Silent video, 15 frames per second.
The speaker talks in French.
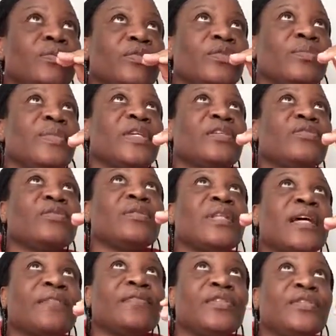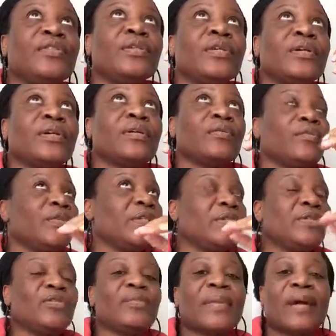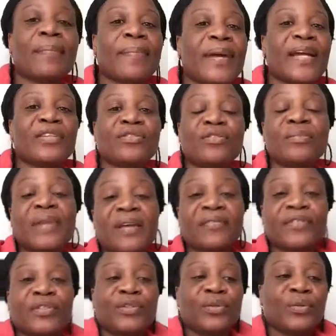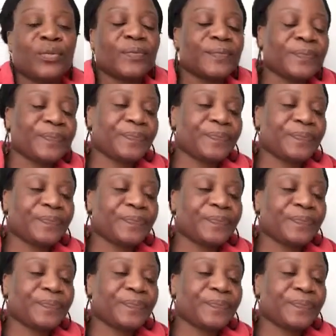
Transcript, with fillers: je mets sur, la vidéo, euh, sur ma page, sur ma vidéo.